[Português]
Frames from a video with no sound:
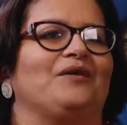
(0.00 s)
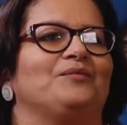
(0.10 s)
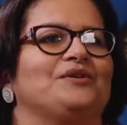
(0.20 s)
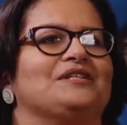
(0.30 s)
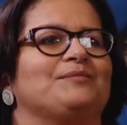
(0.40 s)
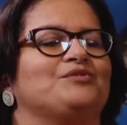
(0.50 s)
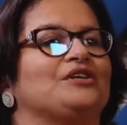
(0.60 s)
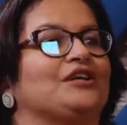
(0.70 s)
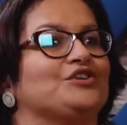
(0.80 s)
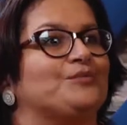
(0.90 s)
É um município de
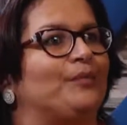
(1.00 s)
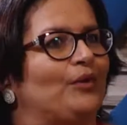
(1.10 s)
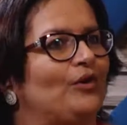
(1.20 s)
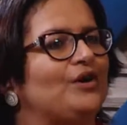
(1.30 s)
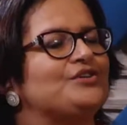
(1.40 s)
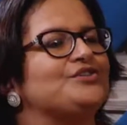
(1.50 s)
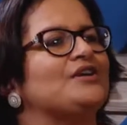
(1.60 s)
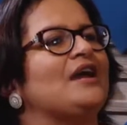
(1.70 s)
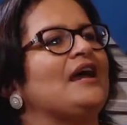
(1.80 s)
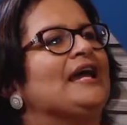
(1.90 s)
grande
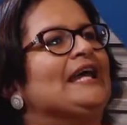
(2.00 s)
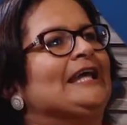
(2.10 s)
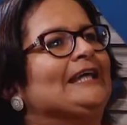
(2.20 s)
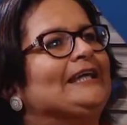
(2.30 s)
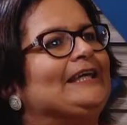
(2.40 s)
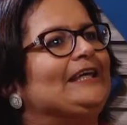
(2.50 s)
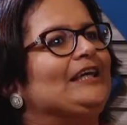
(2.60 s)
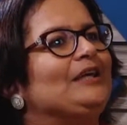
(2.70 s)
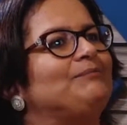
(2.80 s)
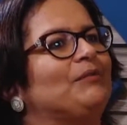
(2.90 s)
porte
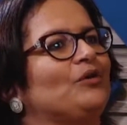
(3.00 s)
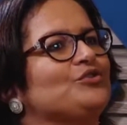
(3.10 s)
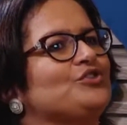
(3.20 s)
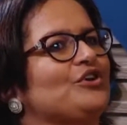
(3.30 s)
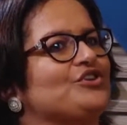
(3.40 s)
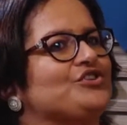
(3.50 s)
que onde nós